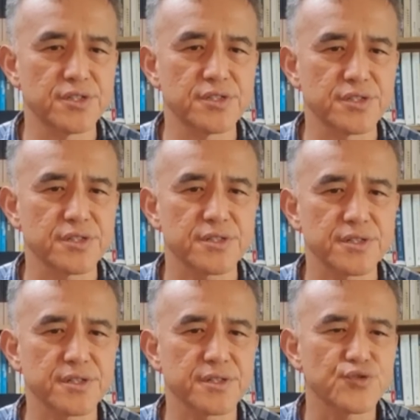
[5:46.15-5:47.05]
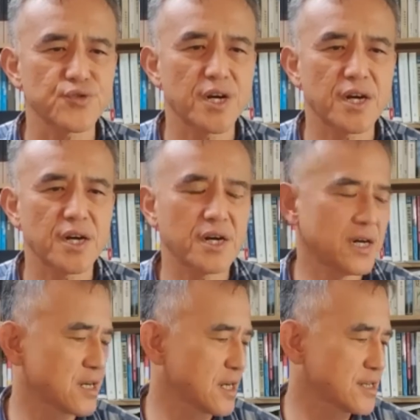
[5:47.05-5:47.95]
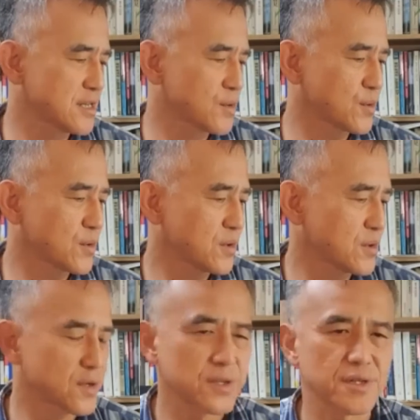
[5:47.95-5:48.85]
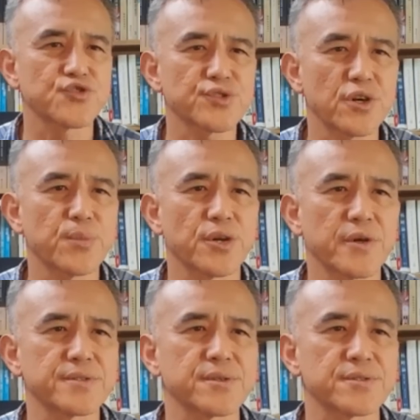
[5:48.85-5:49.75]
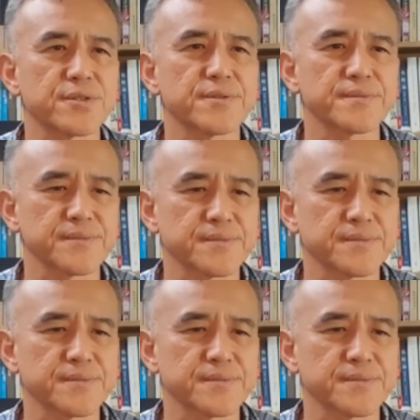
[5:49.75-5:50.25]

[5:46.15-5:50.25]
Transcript: 그 축하를 한다고 축전을 보내왔었죠